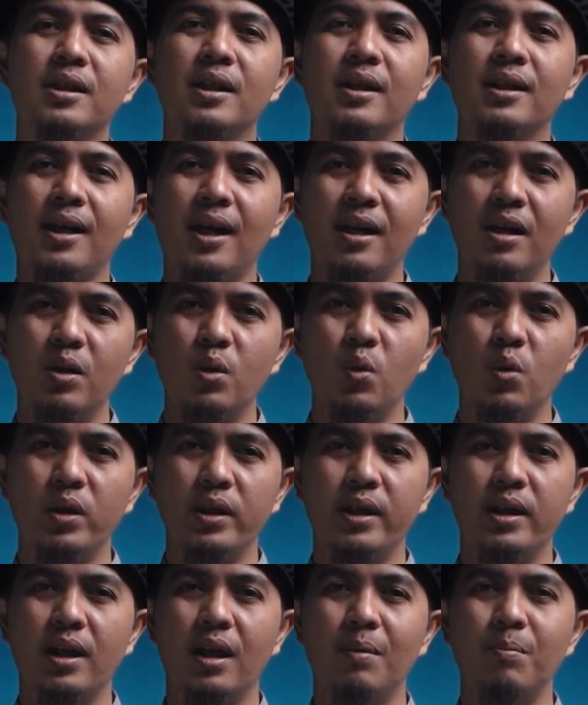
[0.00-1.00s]
terkandung
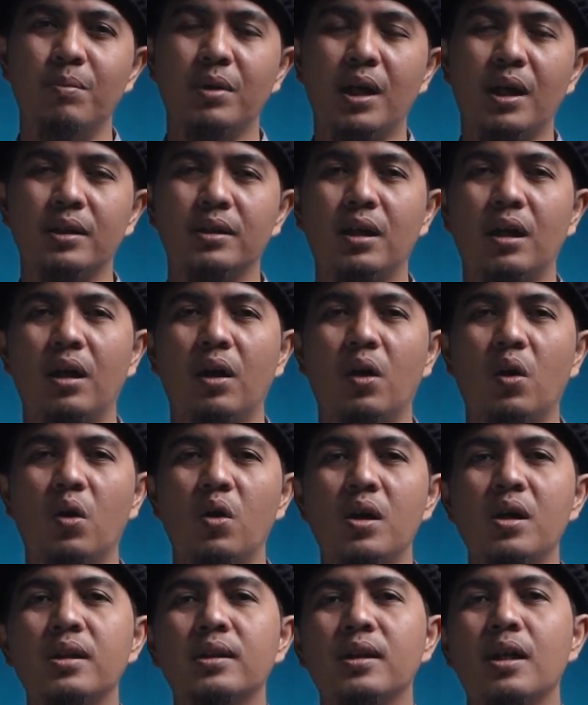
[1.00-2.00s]
di dalam kata
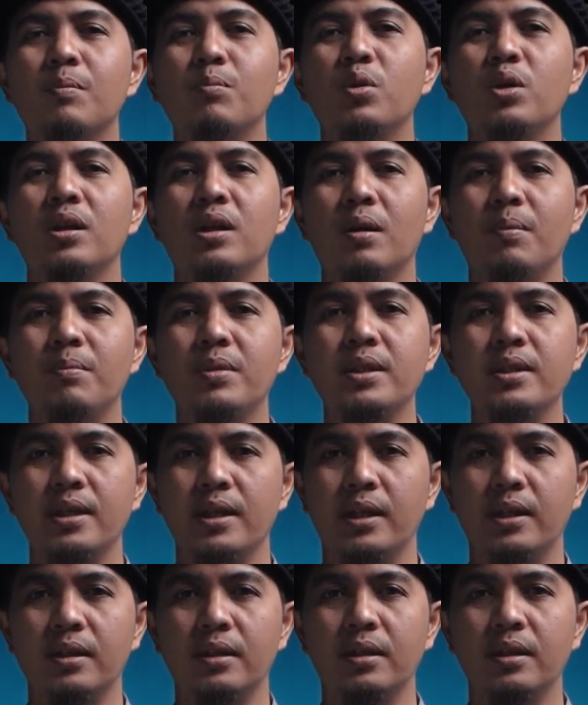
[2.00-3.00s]
khatamun
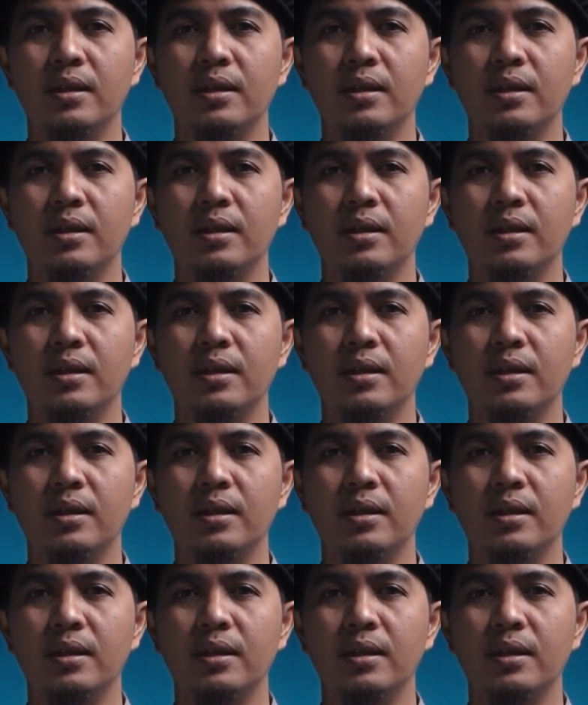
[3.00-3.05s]
nabiin